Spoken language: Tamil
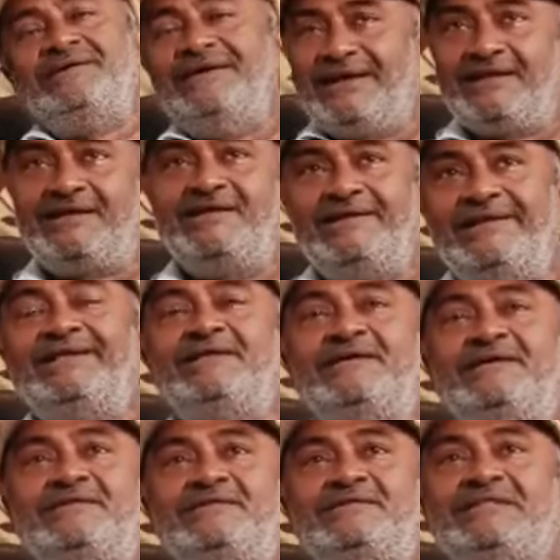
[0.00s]
இது மட்டும்
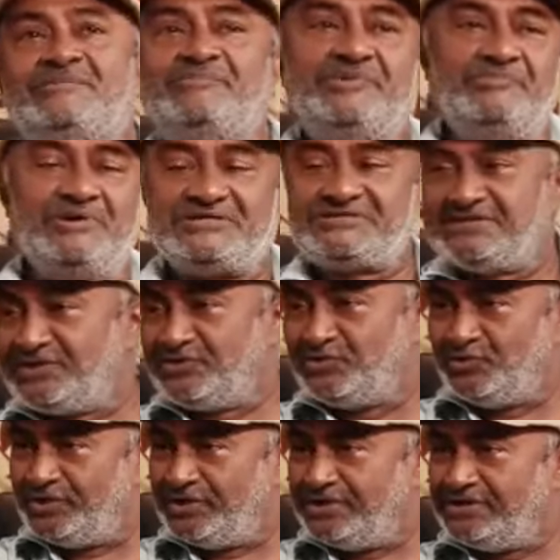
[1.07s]
இல்லாம எம் எஸ் பாஸ்கர் இன்னும்
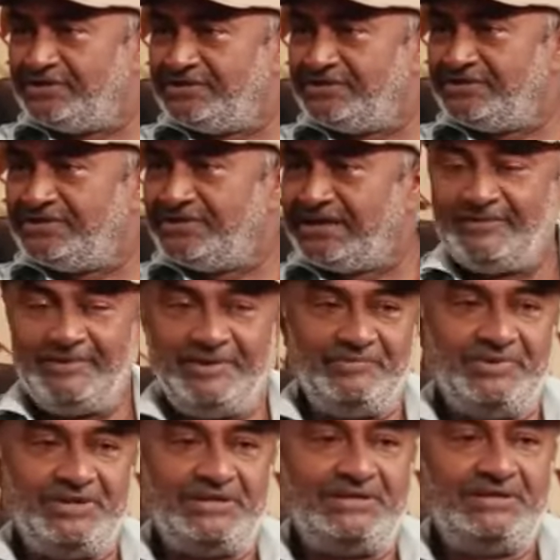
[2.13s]
நிறைய நடிகர்களுக்கு டப்பிங்